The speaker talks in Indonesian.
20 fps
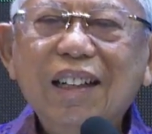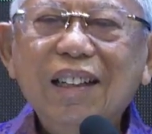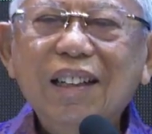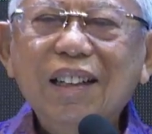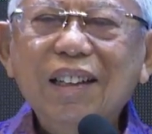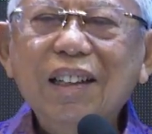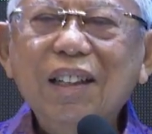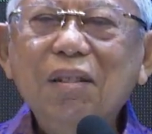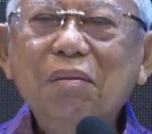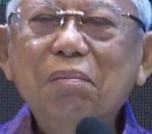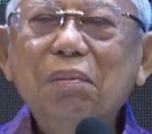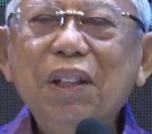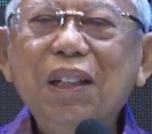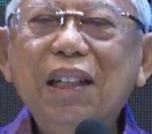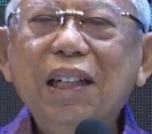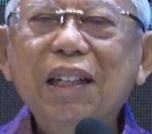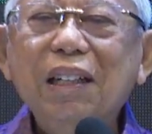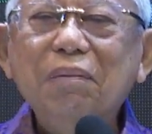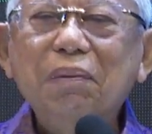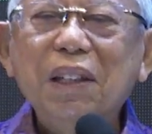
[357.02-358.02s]
Allah
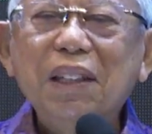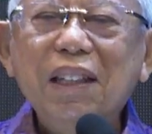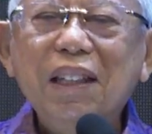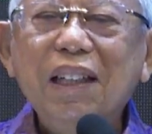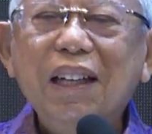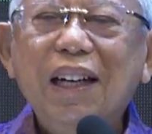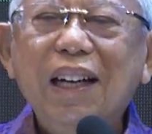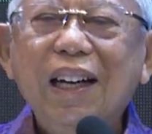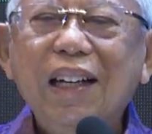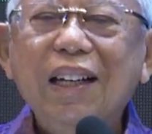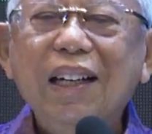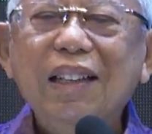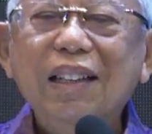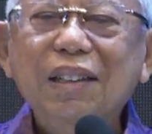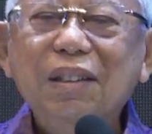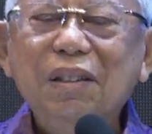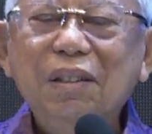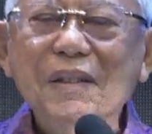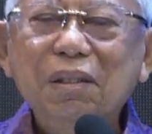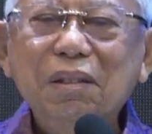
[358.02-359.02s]
memberikan kepada negara
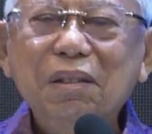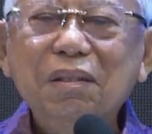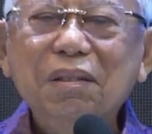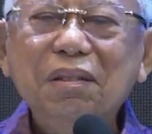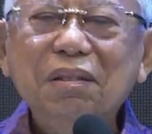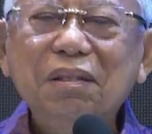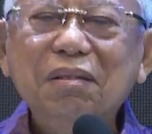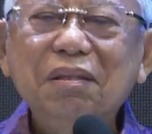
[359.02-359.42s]
itu